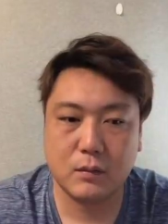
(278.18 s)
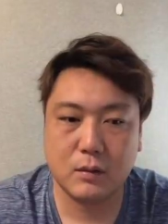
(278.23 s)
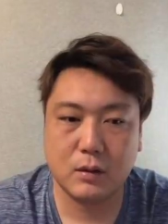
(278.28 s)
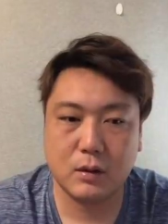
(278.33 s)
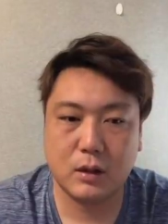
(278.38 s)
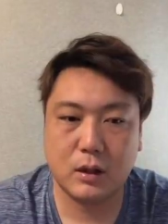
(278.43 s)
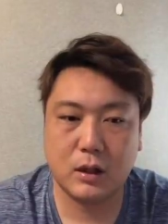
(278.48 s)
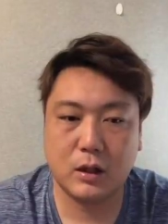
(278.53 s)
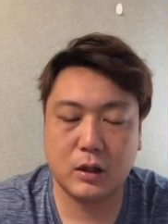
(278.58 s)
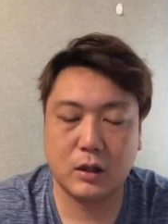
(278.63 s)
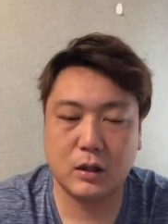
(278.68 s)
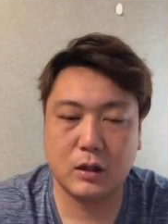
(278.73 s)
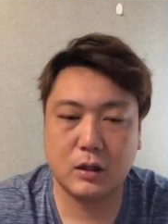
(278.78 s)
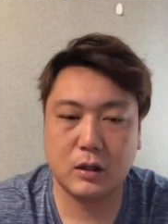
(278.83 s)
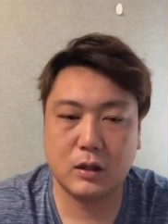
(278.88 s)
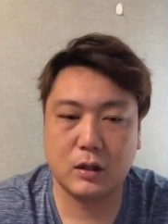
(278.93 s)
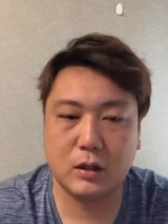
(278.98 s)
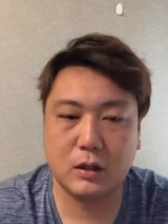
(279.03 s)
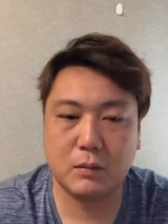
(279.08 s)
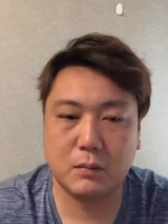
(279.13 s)

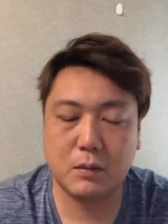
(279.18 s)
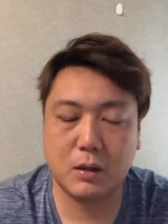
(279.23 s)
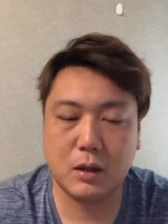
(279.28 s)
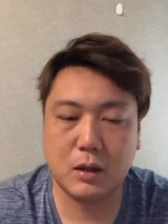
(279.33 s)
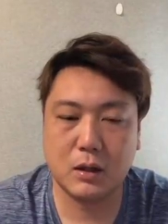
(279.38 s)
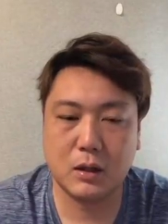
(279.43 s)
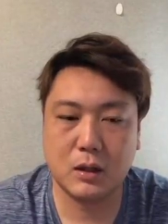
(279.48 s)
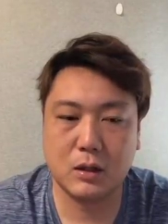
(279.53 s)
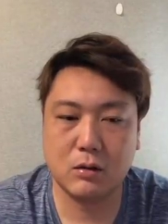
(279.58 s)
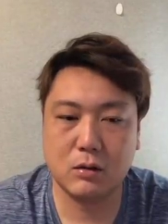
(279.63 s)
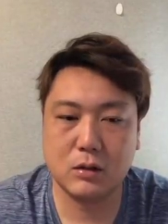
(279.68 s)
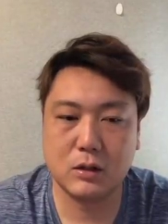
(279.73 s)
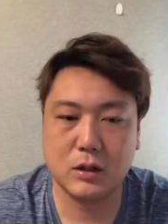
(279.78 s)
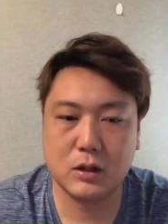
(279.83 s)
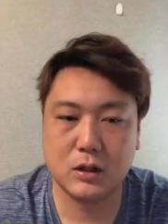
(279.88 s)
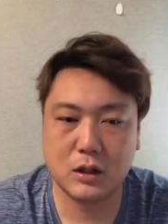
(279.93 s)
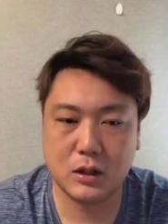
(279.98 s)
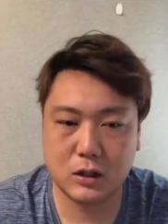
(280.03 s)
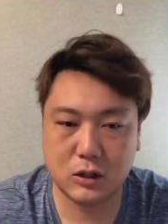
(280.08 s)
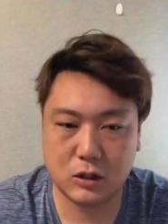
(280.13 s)
まあ木下
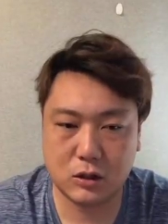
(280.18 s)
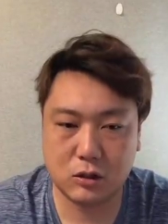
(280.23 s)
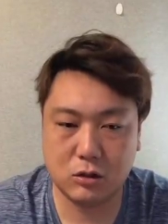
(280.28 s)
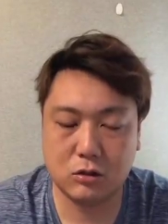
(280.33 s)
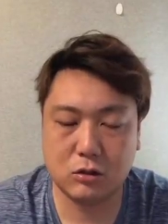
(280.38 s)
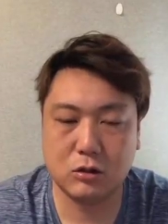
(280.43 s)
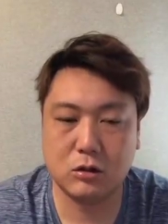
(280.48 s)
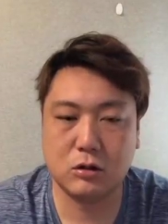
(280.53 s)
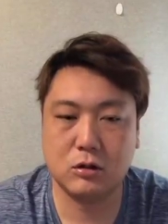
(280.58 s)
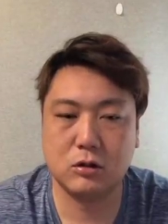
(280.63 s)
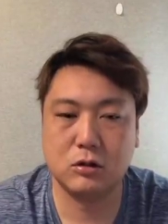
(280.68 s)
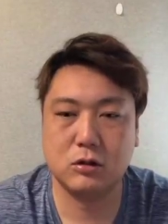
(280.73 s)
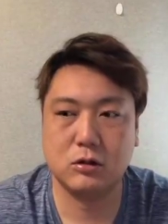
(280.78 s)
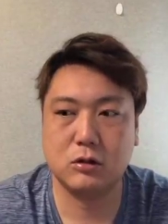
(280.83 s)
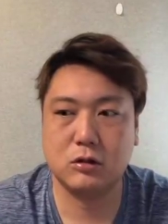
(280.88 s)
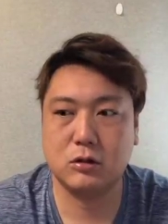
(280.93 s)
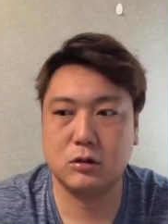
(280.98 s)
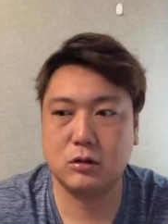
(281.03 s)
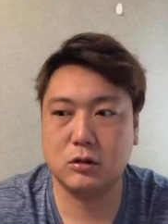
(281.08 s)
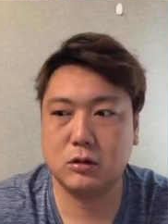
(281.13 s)
選手
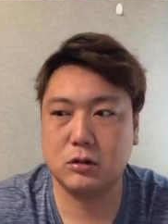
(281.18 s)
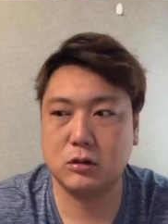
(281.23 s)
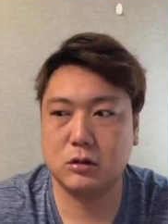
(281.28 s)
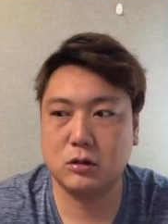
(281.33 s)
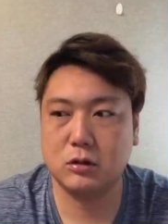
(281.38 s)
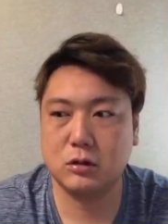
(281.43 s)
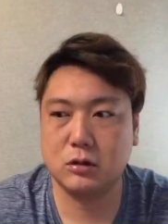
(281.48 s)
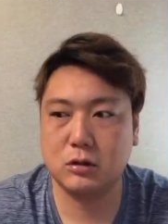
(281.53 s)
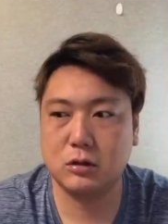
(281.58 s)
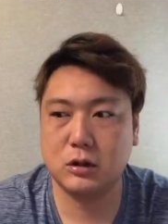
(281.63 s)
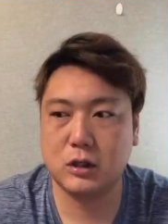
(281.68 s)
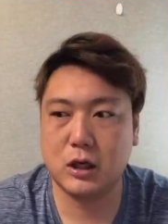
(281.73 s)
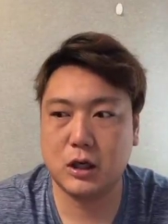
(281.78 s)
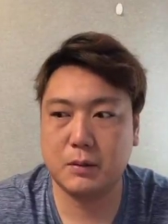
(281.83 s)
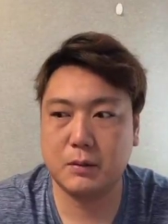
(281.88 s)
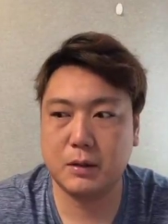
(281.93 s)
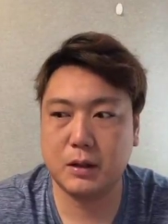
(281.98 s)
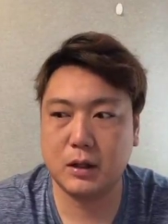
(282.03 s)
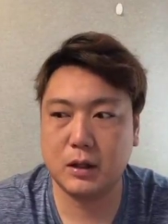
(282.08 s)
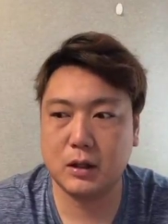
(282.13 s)

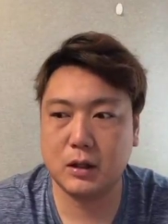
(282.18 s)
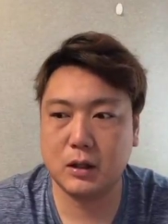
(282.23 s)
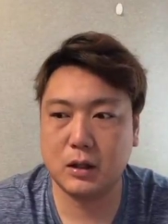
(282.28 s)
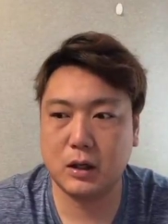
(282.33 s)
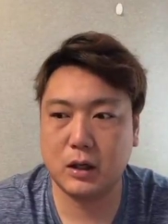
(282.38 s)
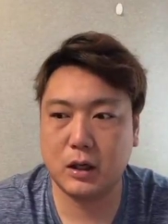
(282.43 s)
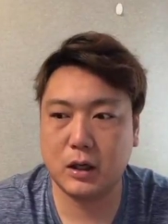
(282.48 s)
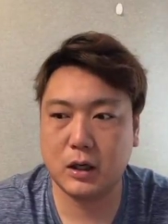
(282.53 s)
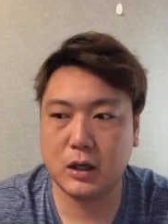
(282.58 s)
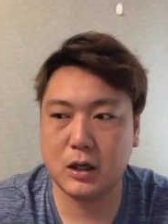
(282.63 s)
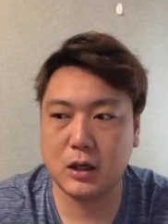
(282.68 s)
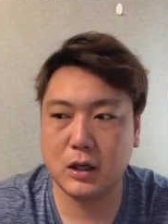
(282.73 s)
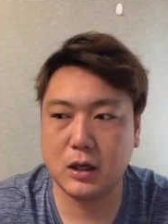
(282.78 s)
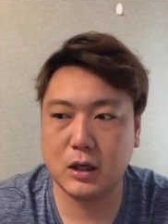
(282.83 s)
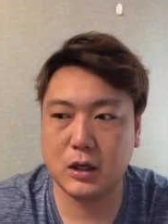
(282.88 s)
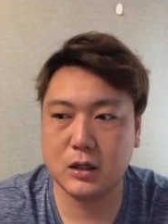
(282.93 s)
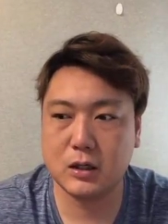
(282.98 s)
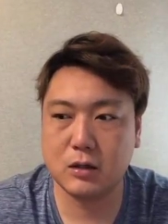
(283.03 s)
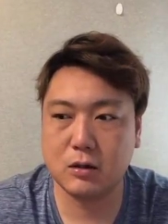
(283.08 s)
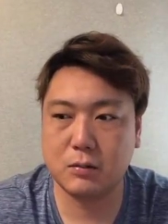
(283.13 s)
並び、関
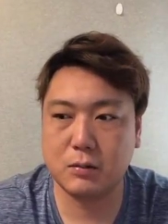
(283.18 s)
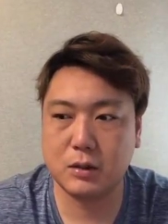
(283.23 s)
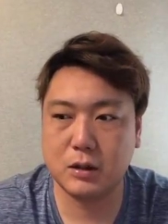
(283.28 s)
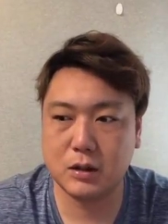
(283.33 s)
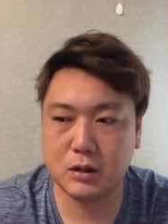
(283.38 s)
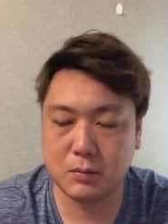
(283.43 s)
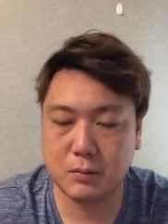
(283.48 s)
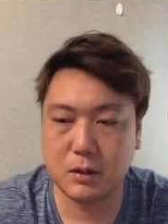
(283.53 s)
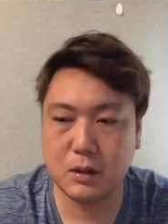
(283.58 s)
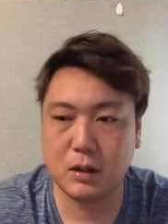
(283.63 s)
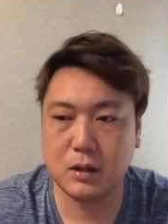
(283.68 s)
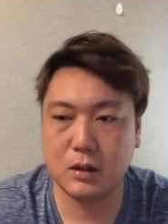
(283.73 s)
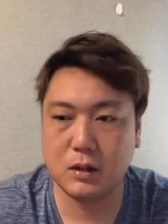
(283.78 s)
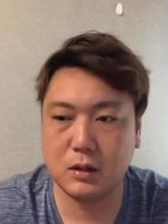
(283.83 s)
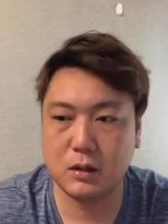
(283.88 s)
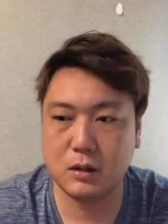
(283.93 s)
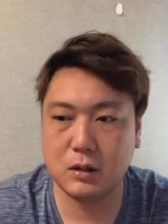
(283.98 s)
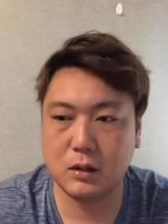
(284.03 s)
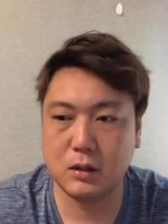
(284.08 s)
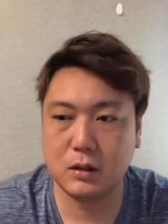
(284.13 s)
係者の皆様
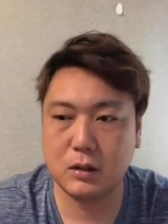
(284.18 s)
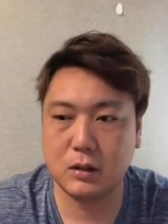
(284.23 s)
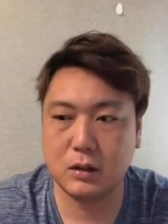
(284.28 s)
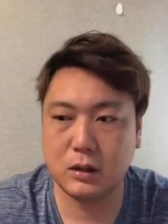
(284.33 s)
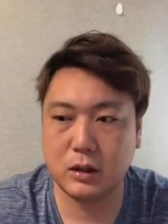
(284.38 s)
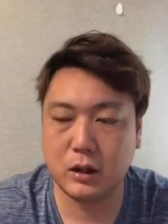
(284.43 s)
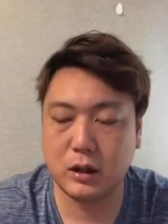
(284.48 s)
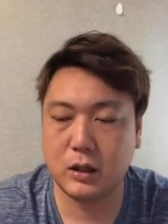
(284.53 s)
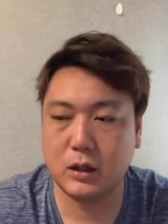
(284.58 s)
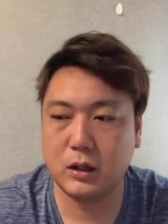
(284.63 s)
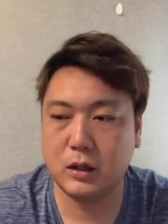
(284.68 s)
ね、